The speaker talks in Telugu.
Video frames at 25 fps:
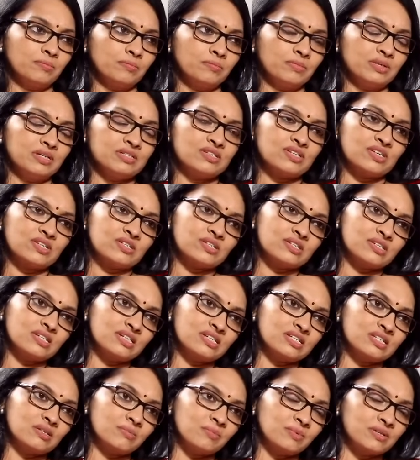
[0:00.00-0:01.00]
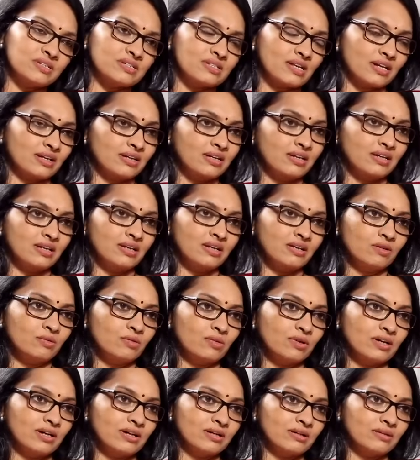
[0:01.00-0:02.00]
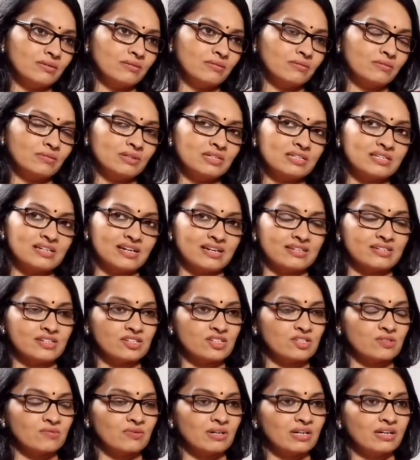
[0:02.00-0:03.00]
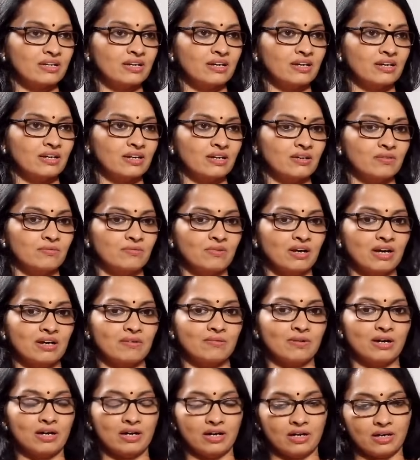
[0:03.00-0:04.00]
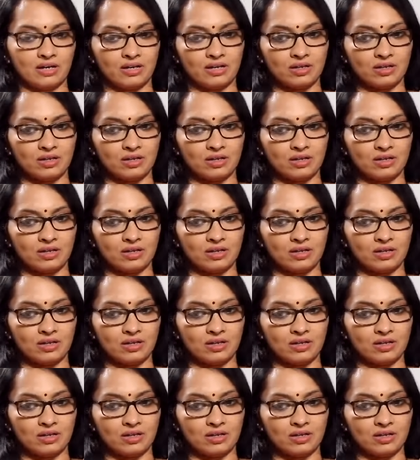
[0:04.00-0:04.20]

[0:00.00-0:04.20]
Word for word: మీరు చేసిన రెసిపీస్ అన్నీ కూడా వాళ్ళు ట్రై చేసిన వాళ్ళకి వాళ్ళ వాళ్ళ